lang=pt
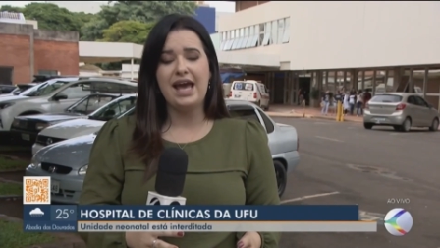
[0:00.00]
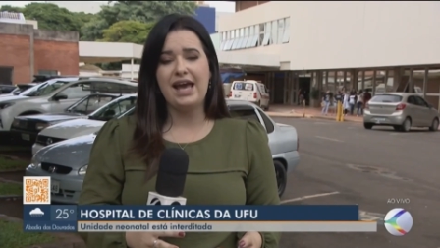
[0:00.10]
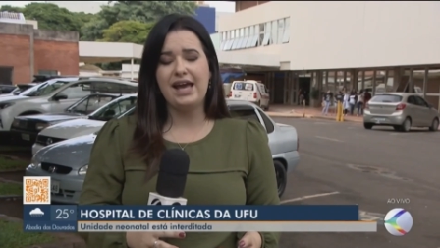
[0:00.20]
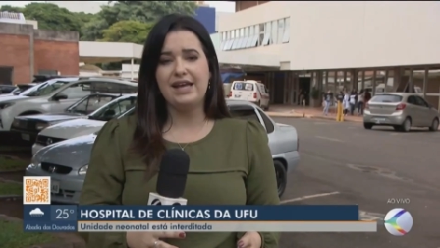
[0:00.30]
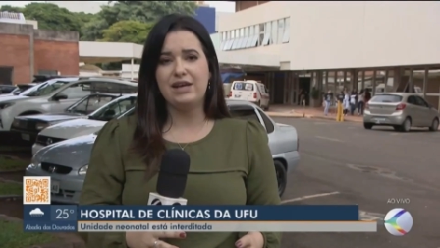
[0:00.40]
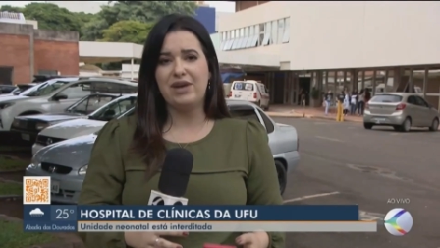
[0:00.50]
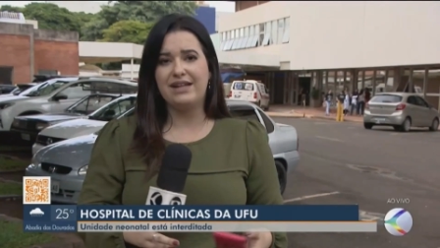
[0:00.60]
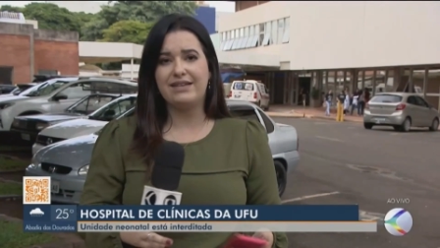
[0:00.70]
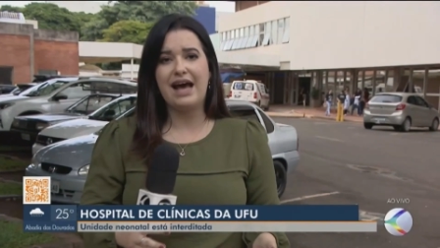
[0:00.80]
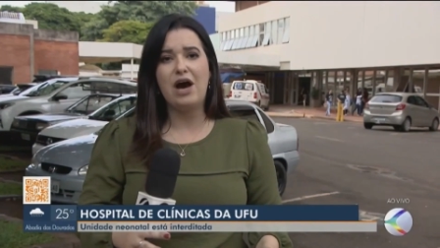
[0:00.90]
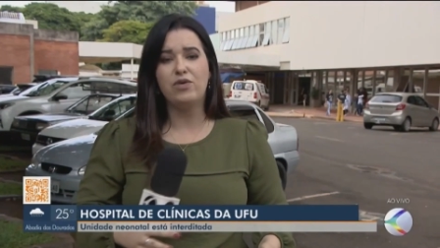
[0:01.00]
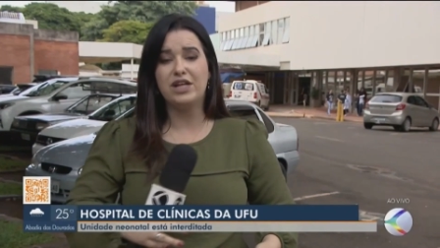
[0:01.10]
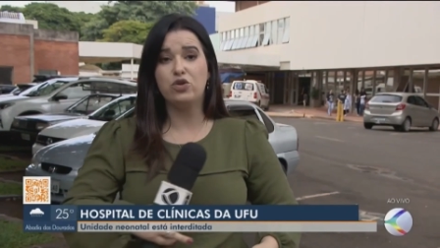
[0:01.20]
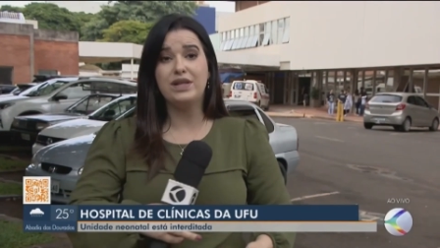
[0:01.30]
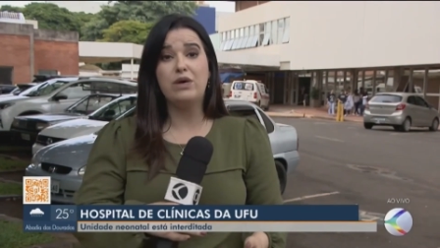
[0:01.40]
é, neonatal,
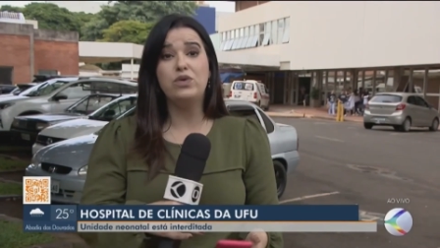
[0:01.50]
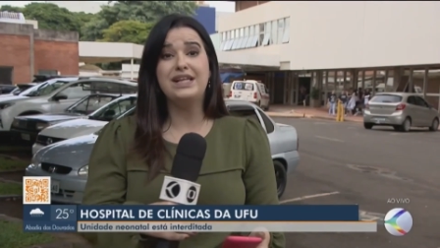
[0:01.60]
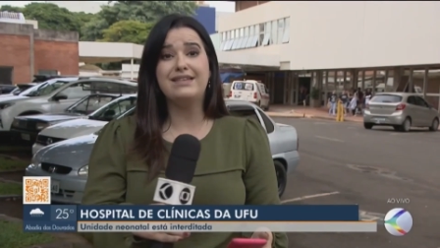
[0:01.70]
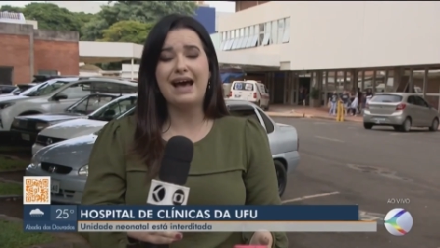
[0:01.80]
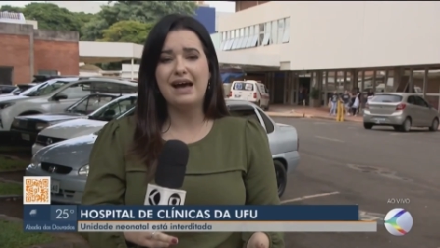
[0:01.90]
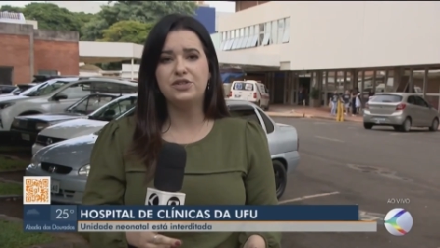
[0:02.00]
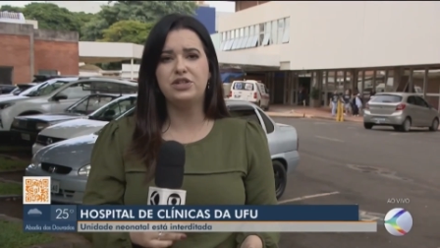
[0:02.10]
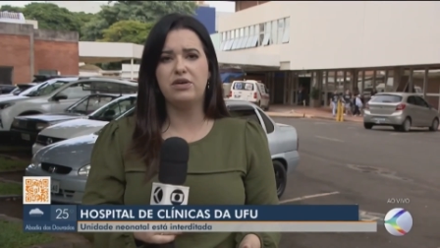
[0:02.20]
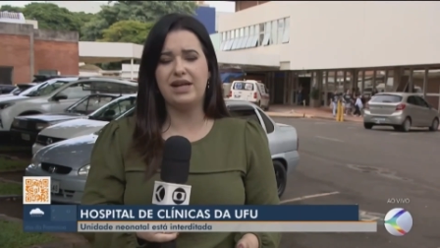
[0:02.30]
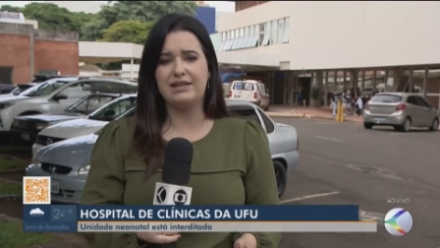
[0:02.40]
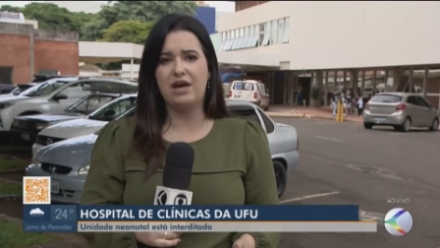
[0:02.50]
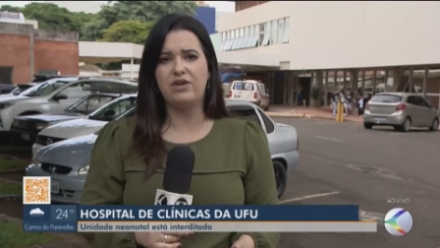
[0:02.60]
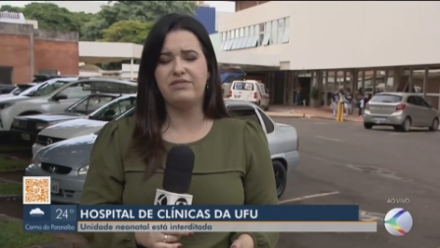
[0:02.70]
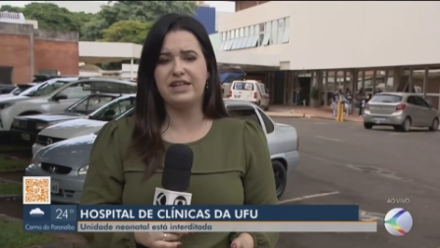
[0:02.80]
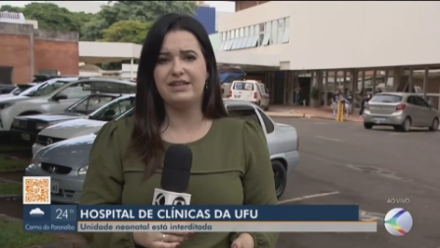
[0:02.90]
né, toda a unidade
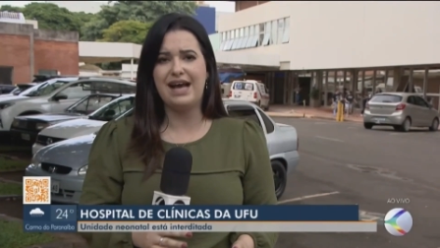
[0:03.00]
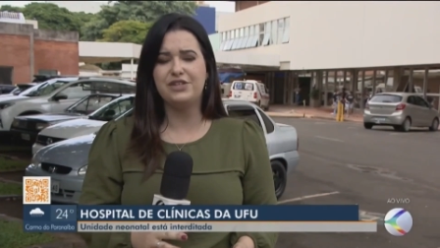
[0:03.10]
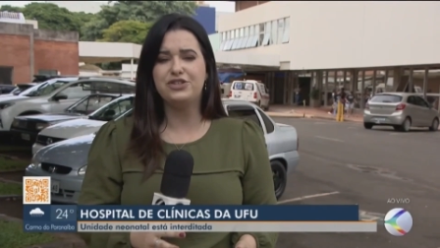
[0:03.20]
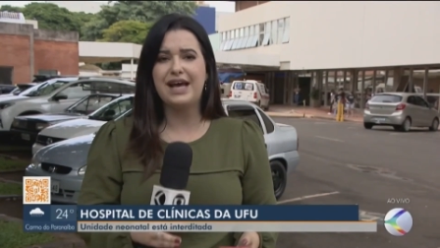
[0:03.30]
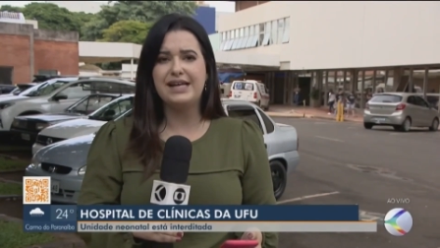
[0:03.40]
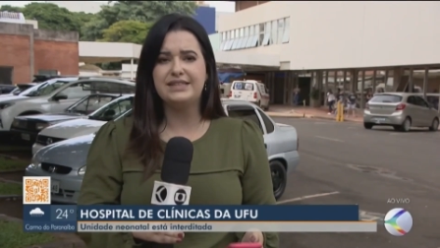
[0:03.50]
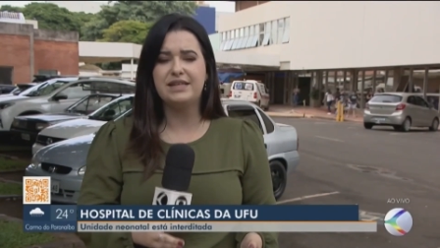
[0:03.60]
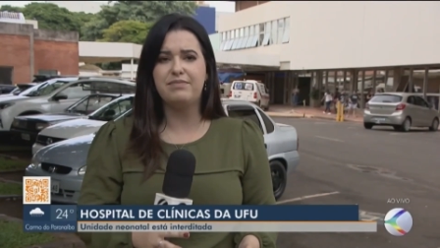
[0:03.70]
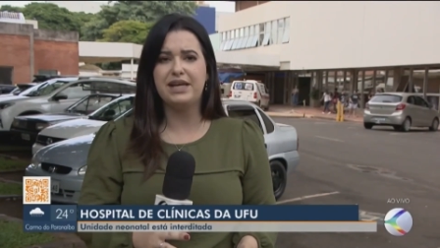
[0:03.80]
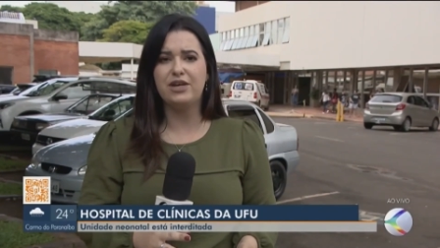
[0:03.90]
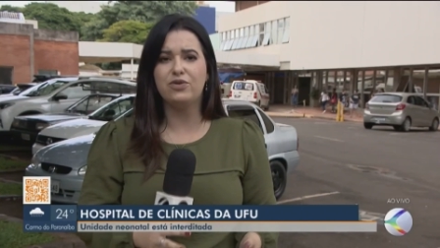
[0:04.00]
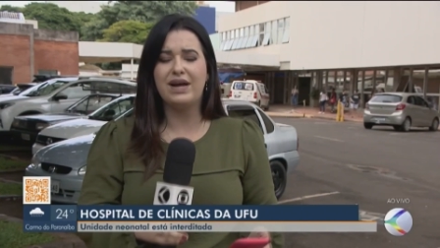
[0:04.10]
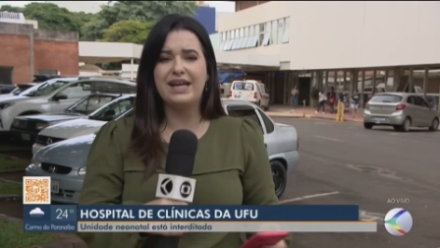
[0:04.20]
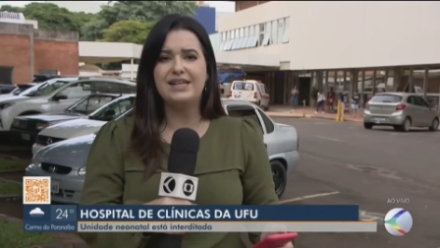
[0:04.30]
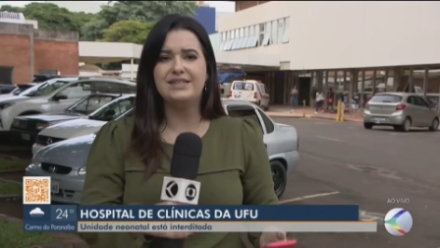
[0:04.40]
neonatal, na verdade, está recebendo
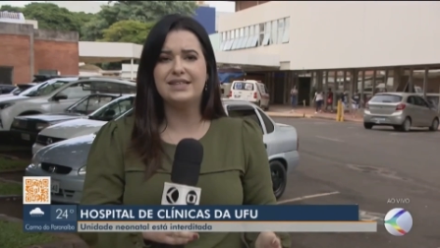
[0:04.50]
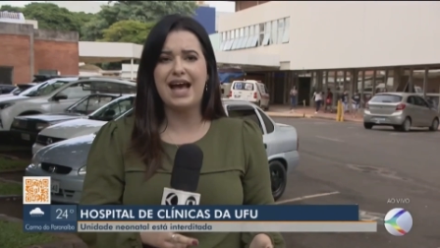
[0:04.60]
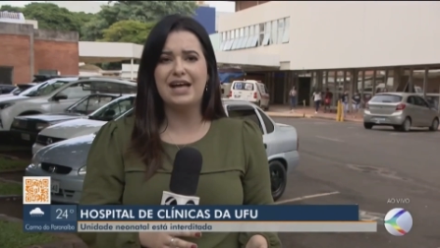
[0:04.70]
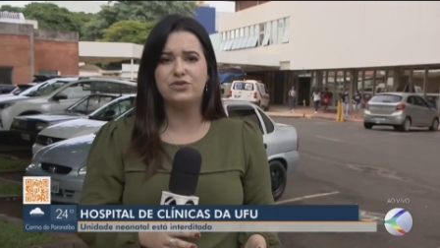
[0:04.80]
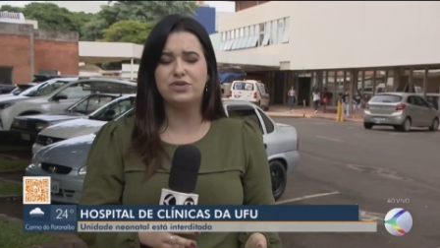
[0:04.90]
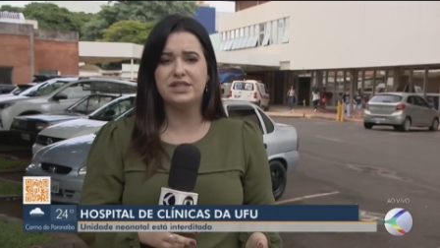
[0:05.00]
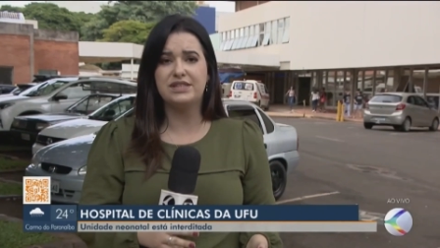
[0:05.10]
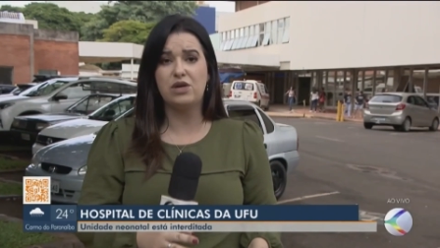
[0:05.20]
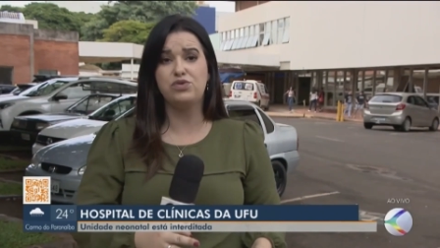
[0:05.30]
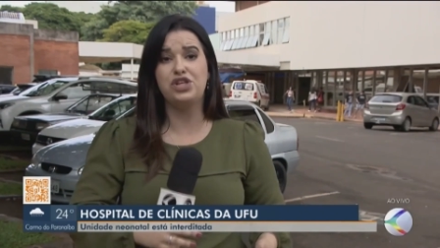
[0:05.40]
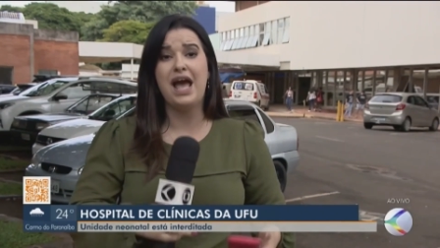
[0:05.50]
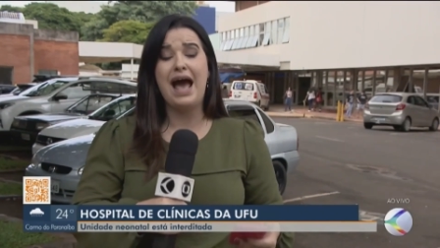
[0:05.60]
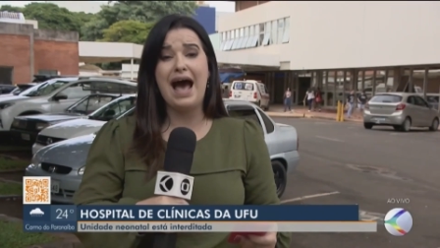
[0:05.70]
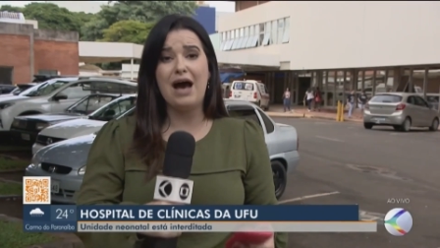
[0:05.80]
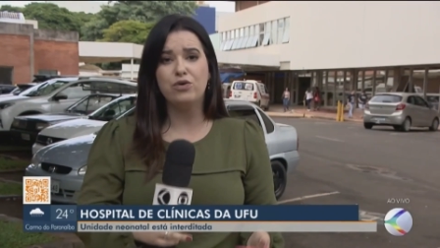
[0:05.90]
aqueles casos que são de
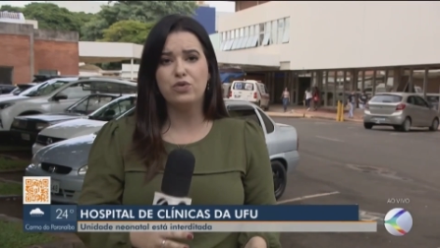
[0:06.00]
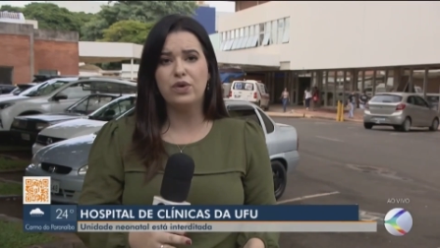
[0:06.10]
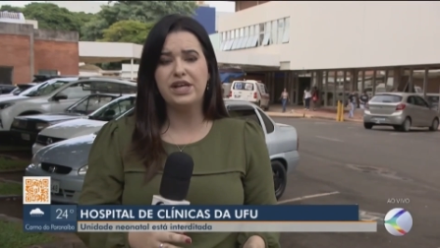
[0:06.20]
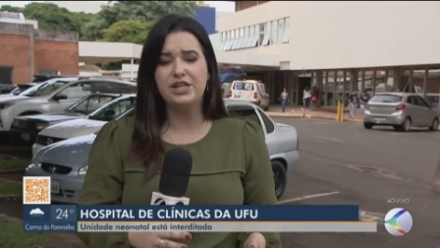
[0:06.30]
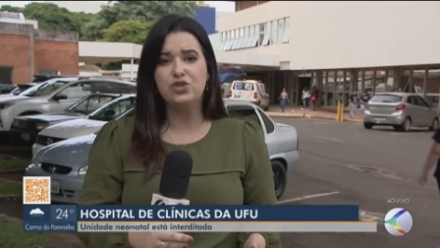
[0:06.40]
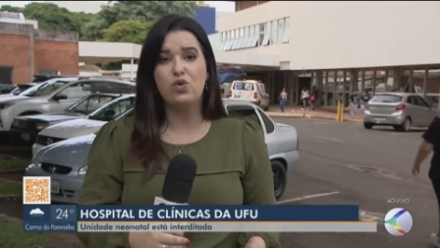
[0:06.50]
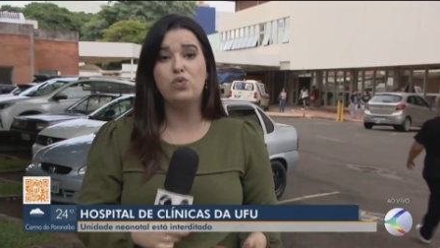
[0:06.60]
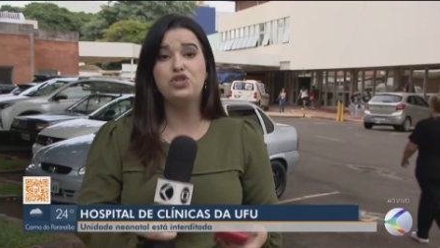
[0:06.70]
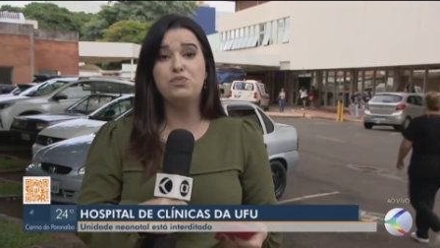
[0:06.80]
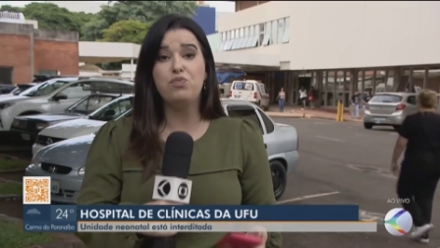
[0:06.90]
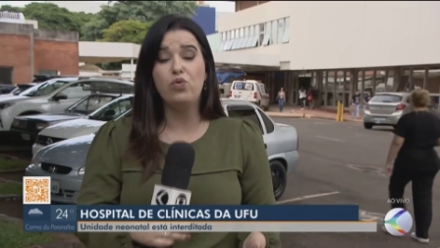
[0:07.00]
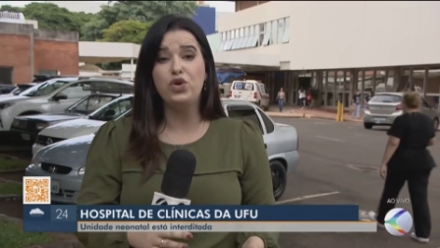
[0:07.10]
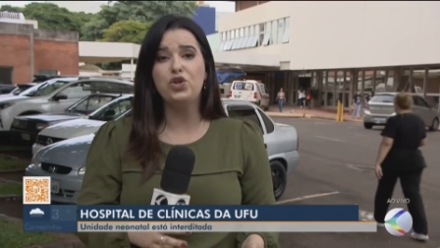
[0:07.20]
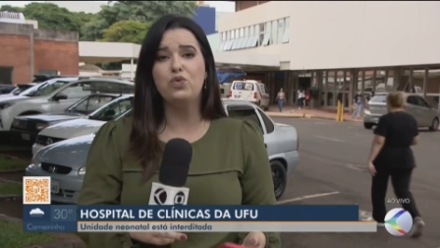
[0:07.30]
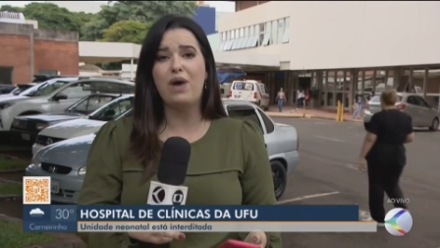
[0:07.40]
alto risco ou de
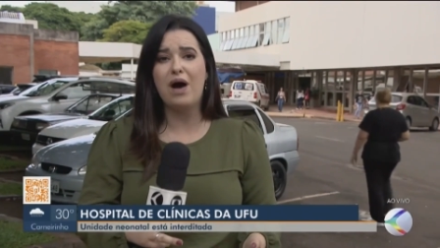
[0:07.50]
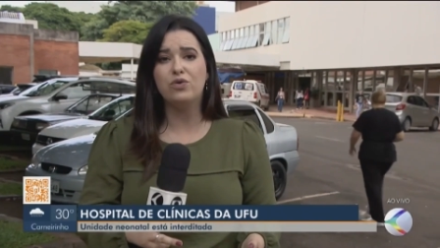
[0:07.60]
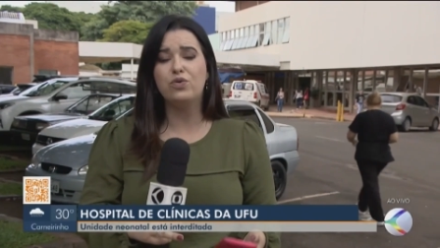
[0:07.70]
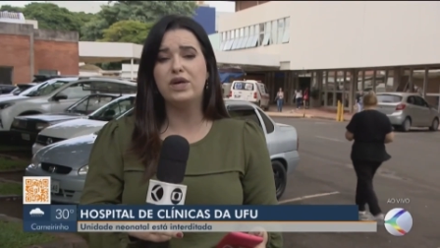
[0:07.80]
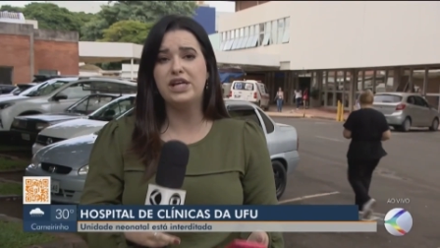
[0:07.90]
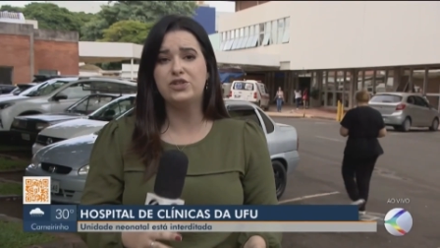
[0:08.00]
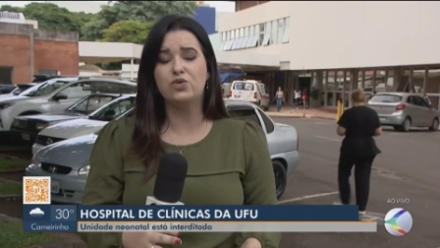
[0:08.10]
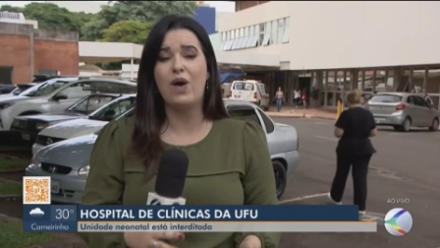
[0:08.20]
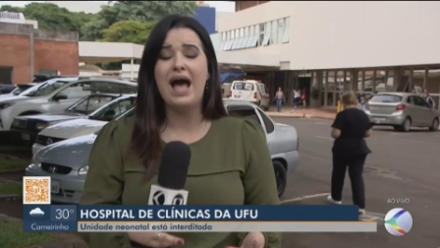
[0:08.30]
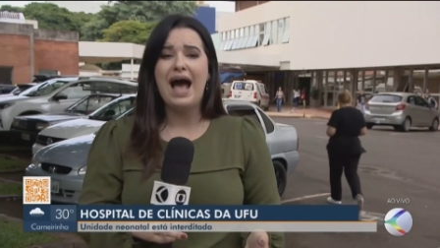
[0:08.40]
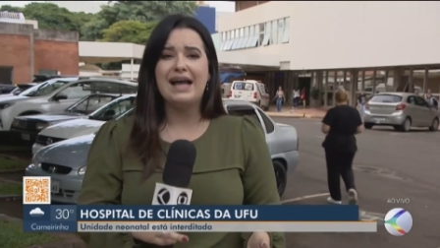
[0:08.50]
muito alto risco,